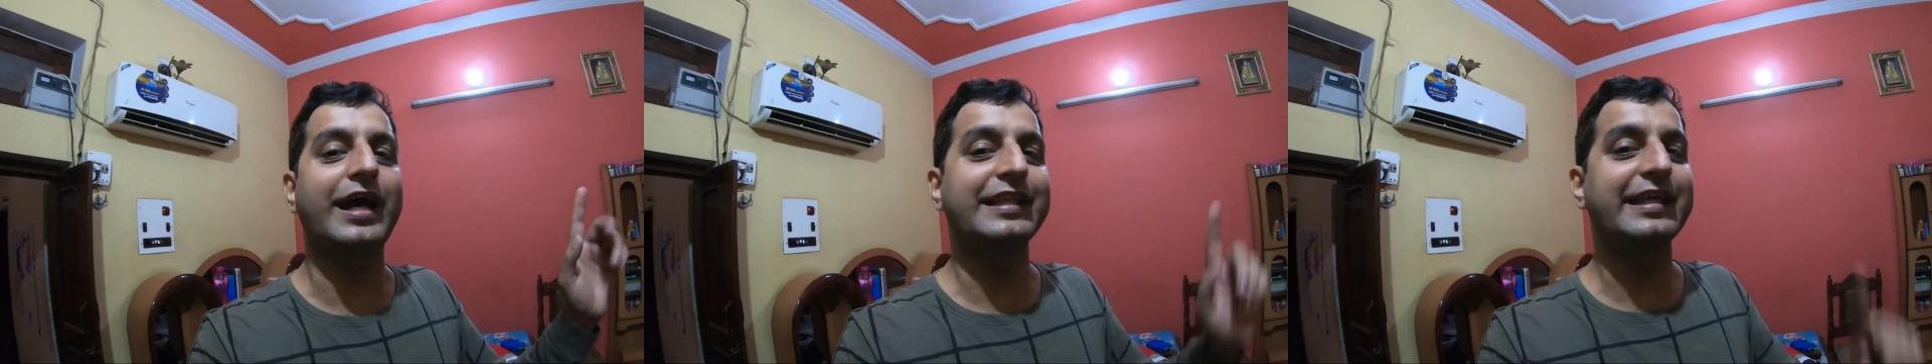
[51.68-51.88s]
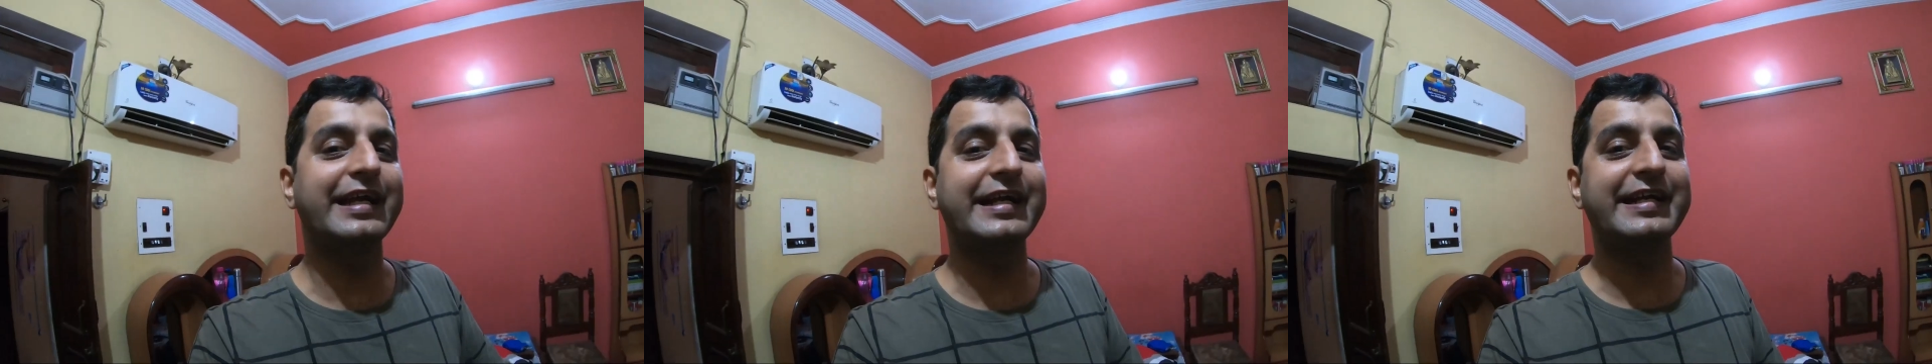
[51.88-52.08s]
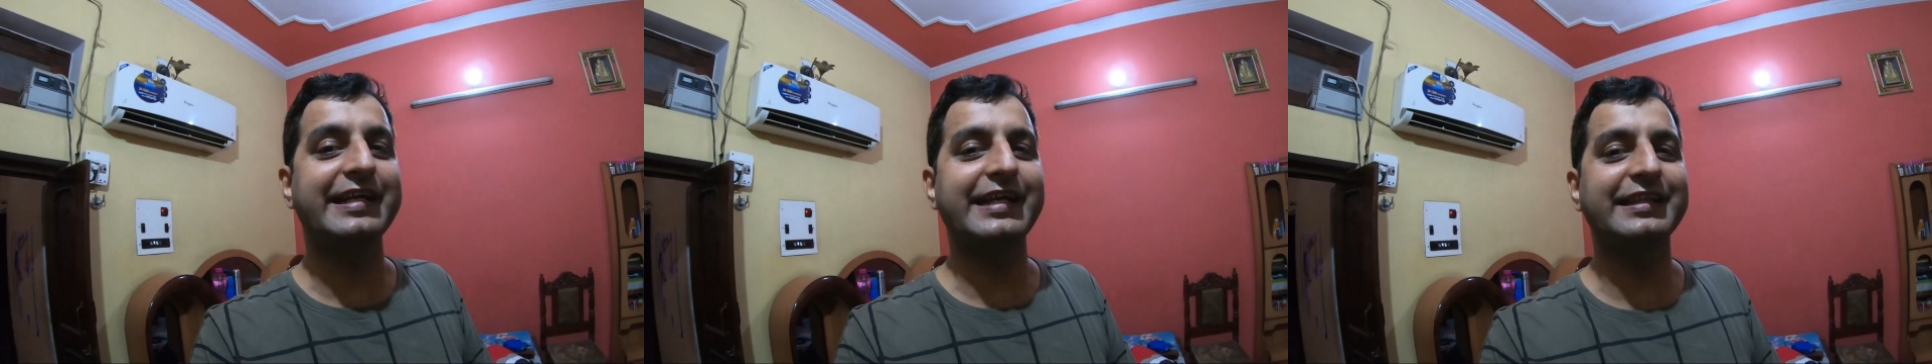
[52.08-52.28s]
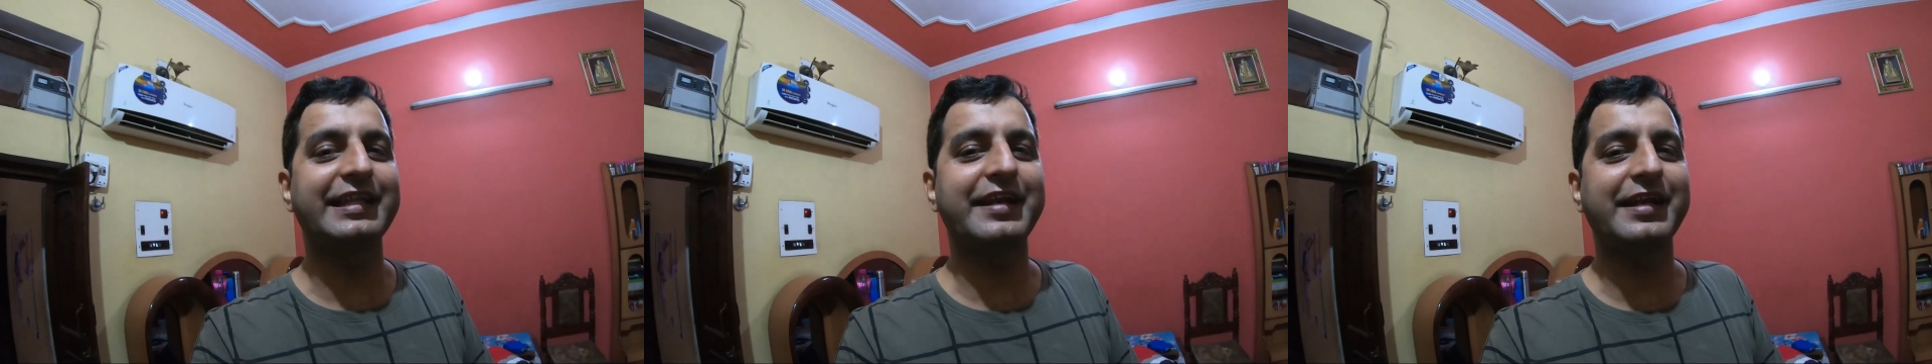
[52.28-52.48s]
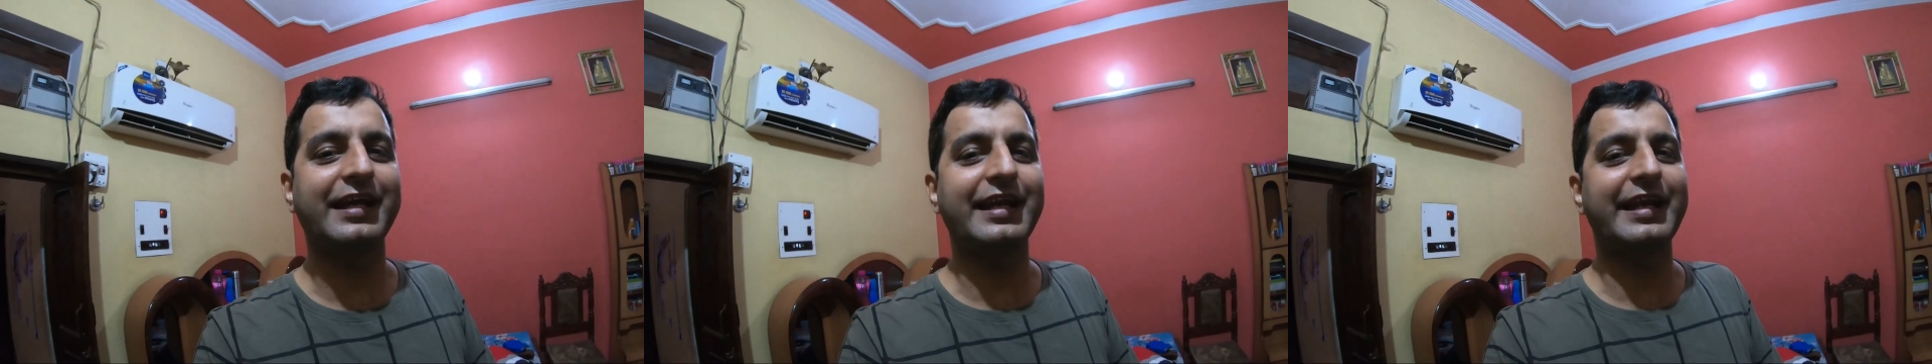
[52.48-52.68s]
आधे घंटे के
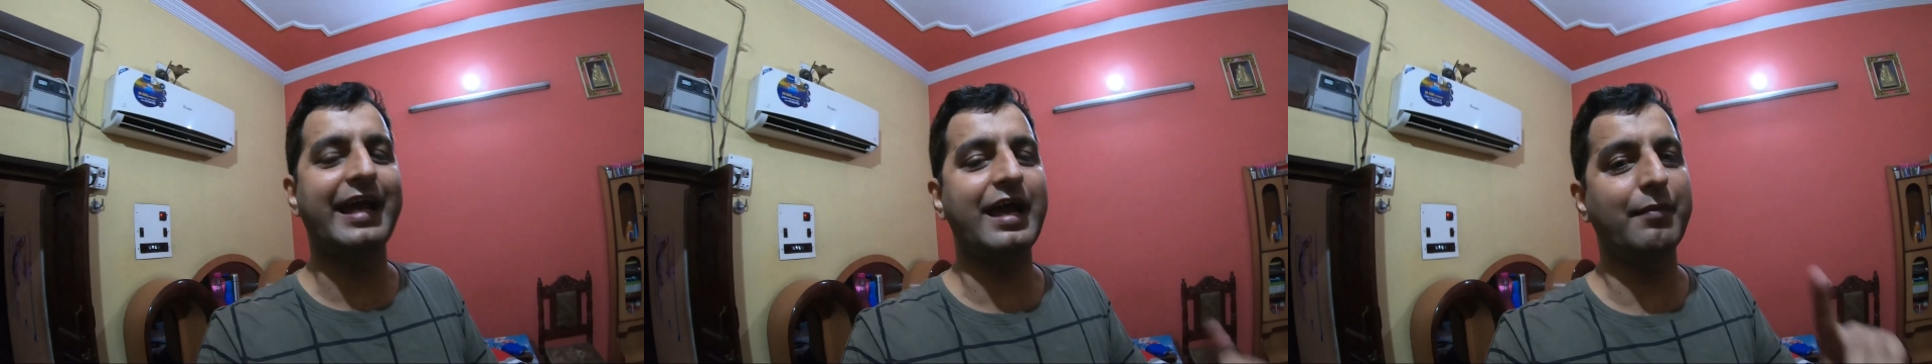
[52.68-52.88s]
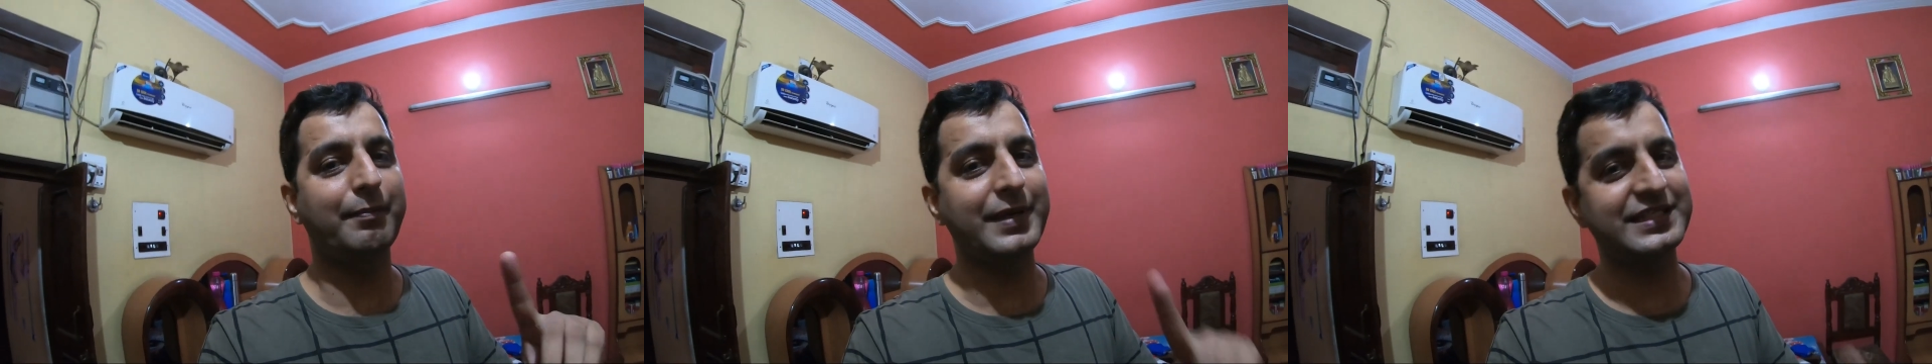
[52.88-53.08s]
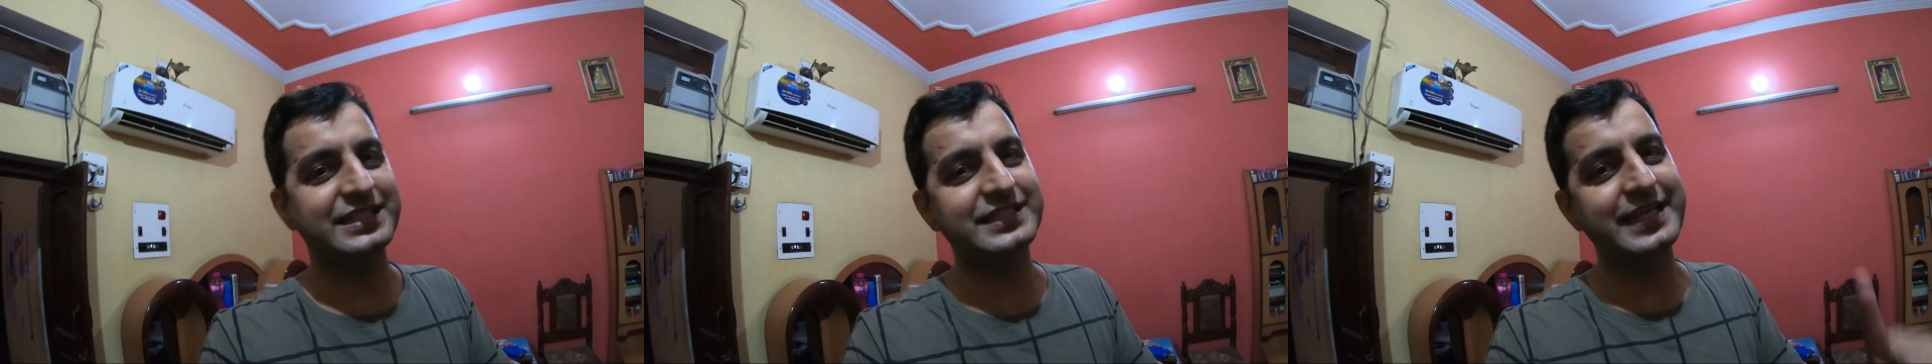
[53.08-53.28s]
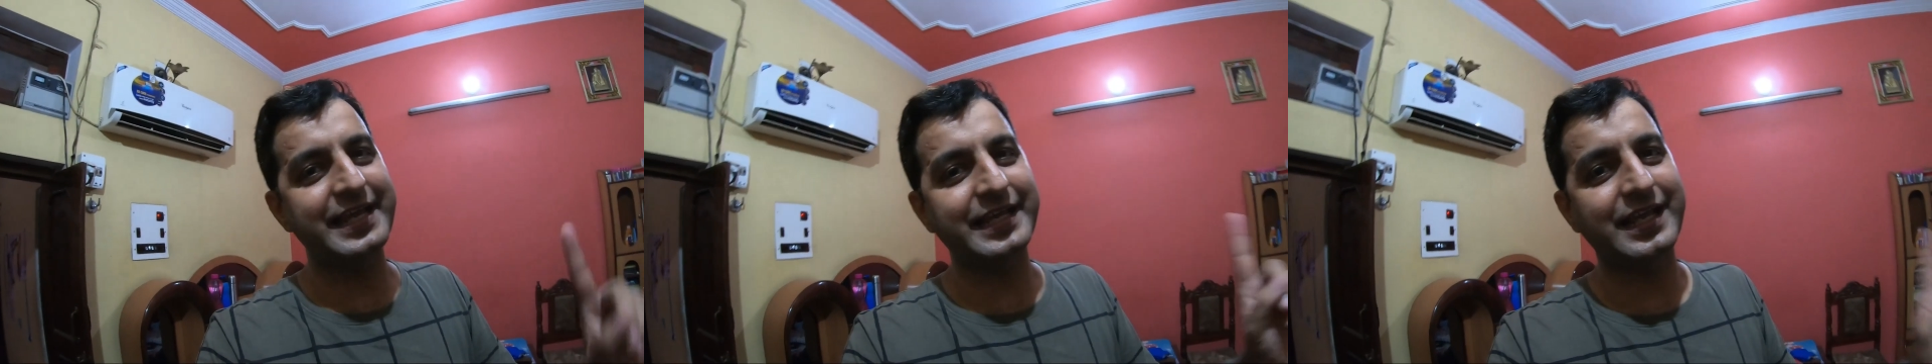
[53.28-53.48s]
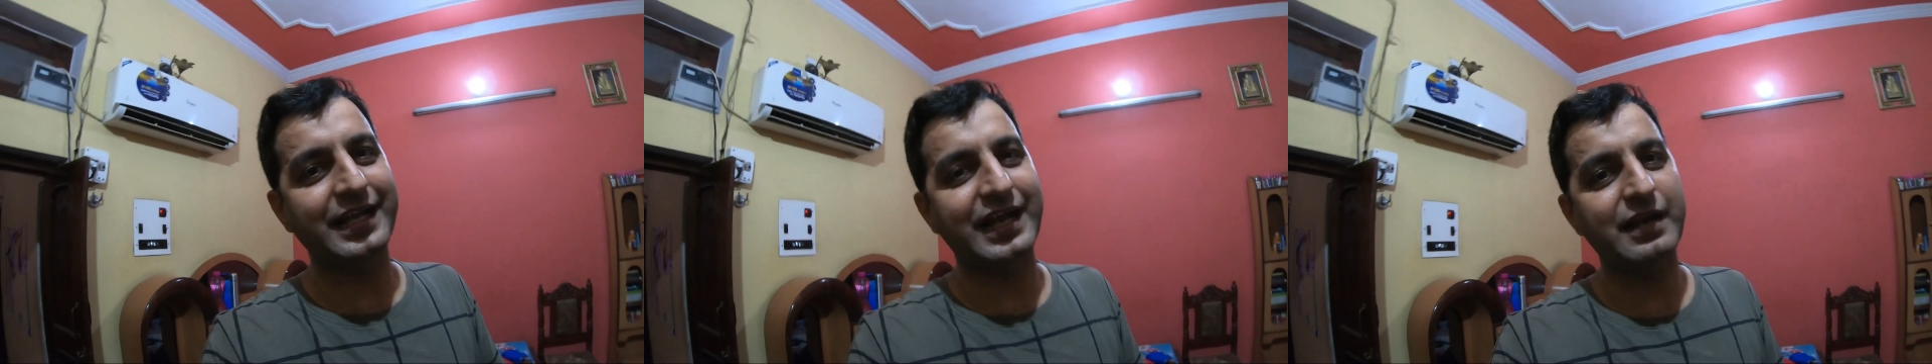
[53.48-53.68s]
अंदर निकलना है बस से
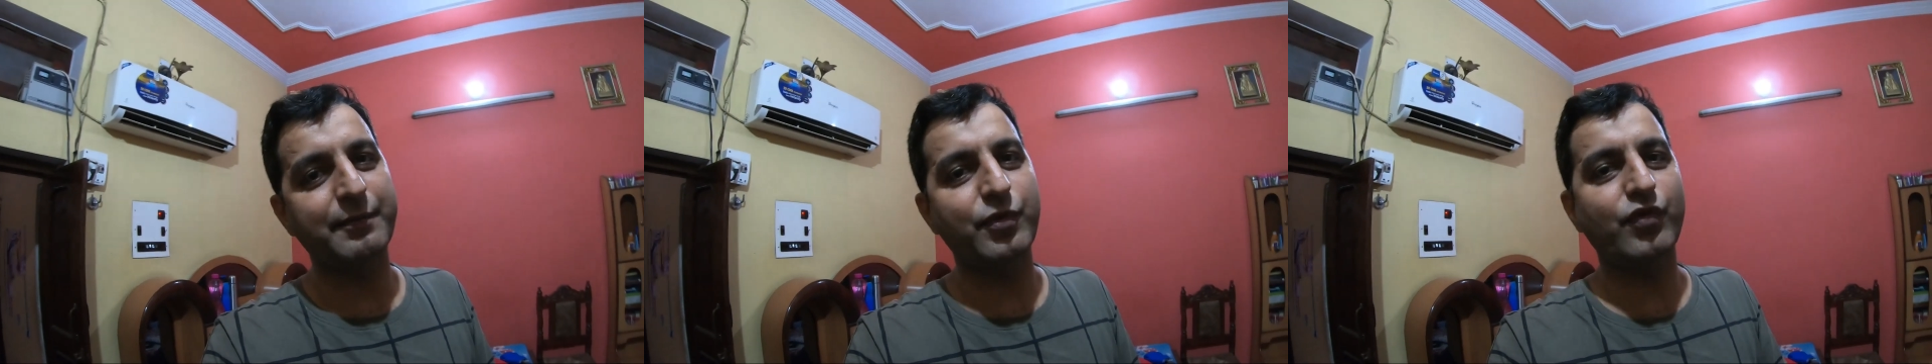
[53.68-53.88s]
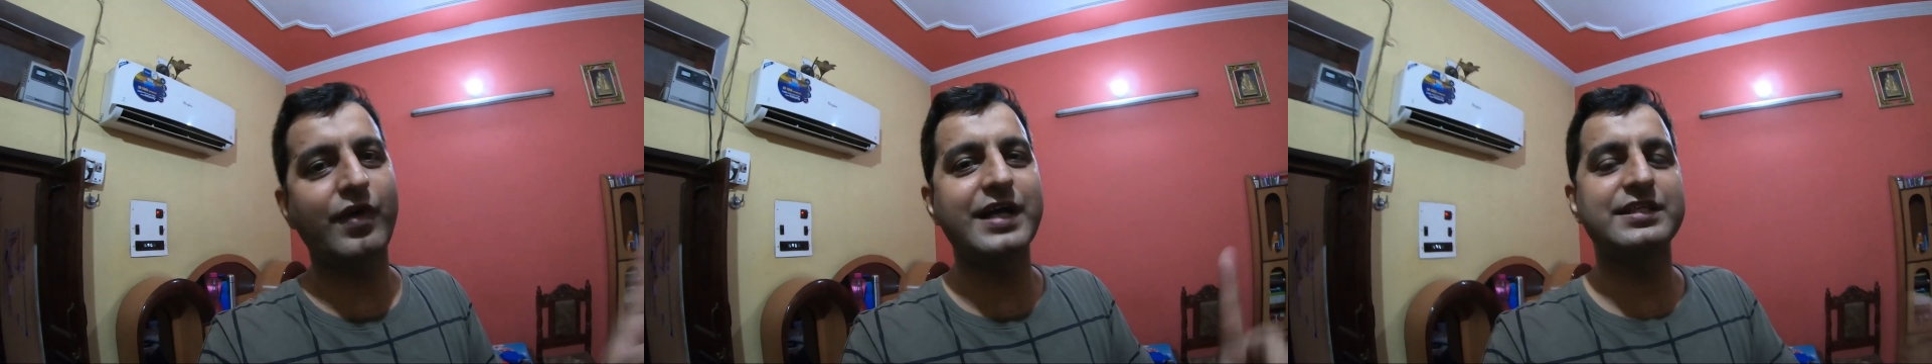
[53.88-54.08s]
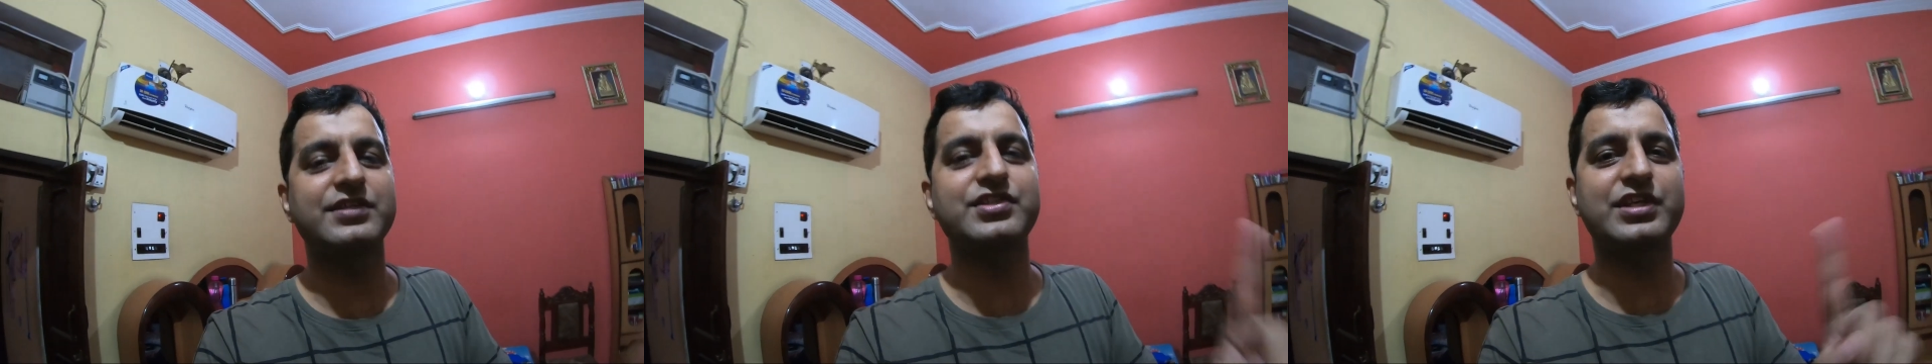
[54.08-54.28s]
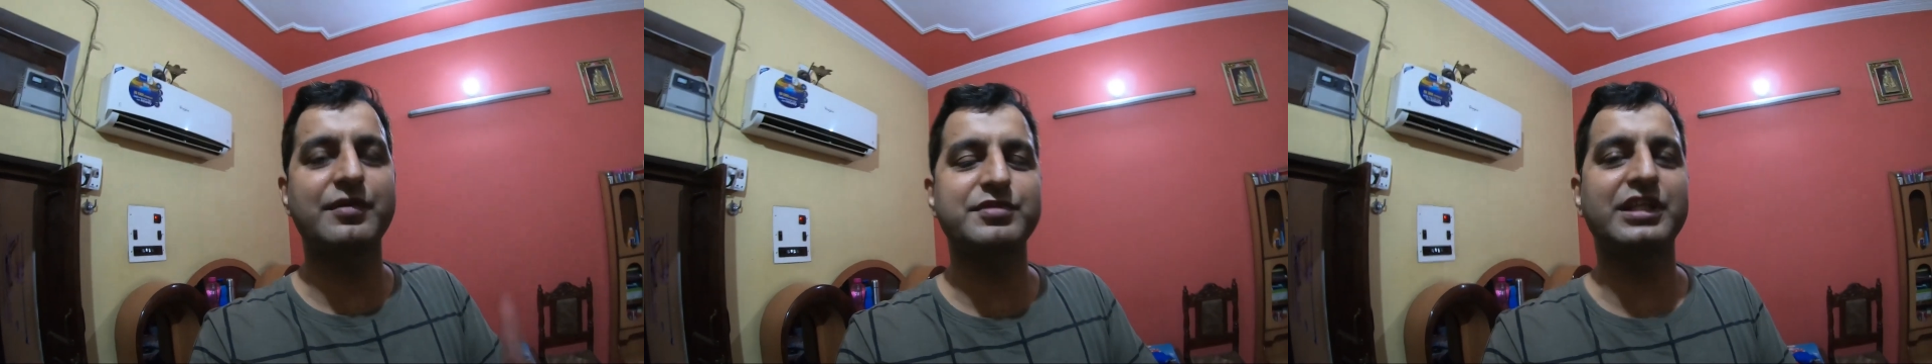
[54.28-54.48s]
जाएंगे कानपुर वहाँ से श्रम